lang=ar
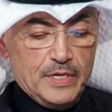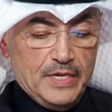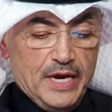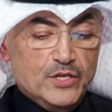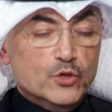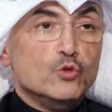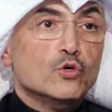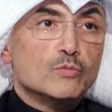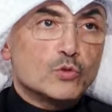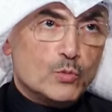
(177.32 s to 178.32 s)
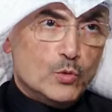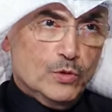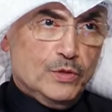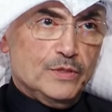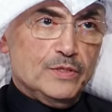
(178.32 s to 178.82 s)
يعني عندهم
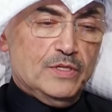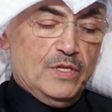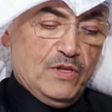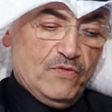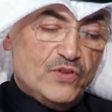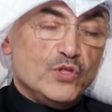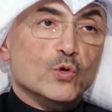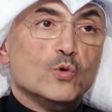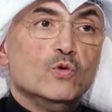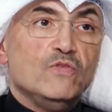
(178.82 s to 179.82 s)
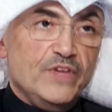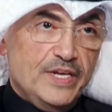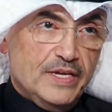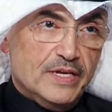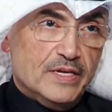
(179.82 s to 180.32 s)
طموح في الدخول
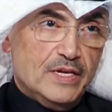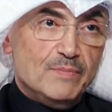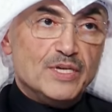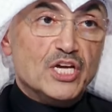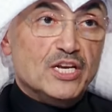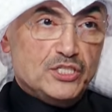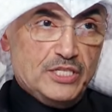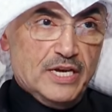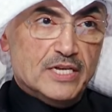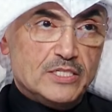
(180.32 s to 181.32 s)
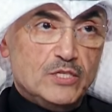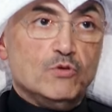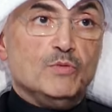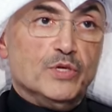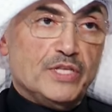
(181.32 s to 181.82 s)
في المجال السياسي,
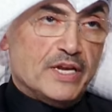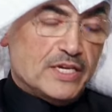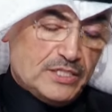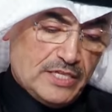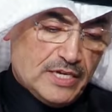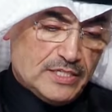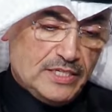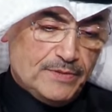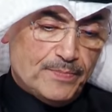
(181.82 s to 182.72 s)
والمحترك السياسي